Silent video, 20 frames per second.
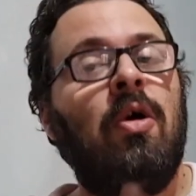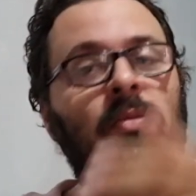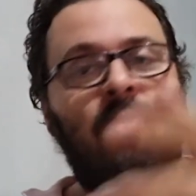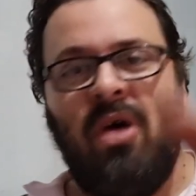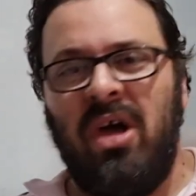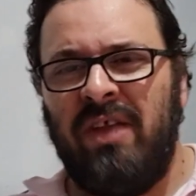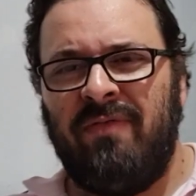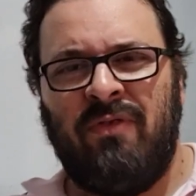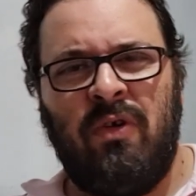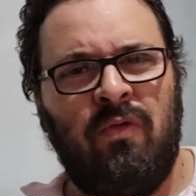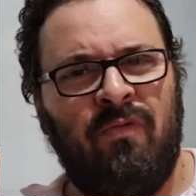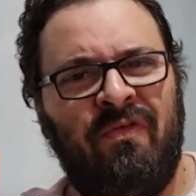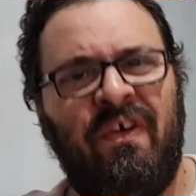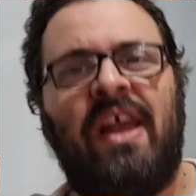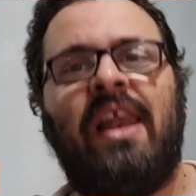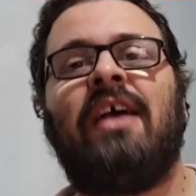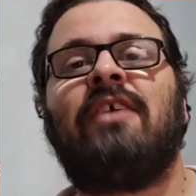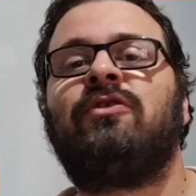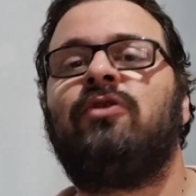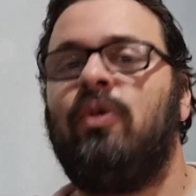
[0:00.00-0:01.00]
Uma hora eu vou
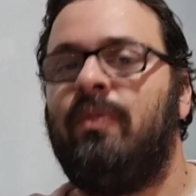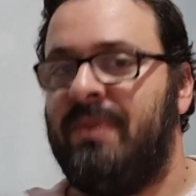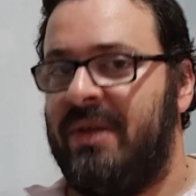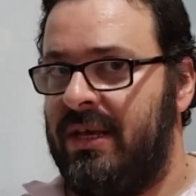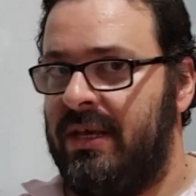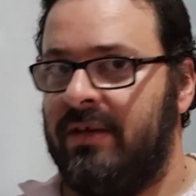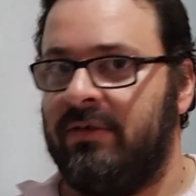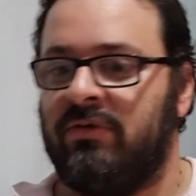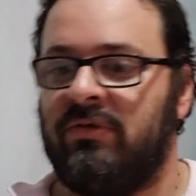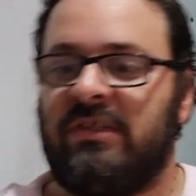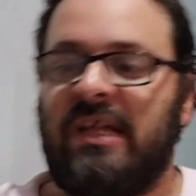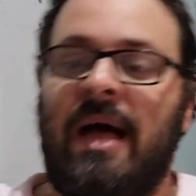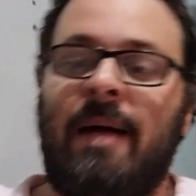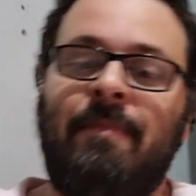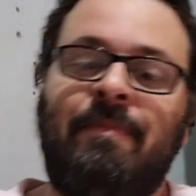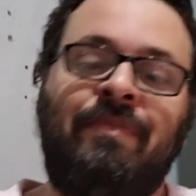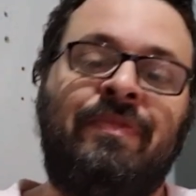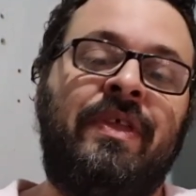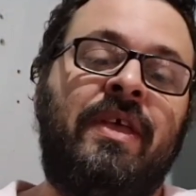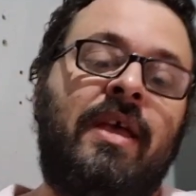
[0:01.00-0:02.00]
falar sobre isso,
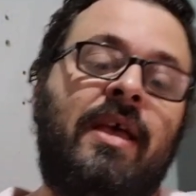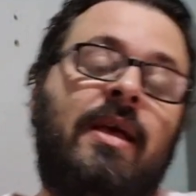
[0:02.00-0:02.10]
tá?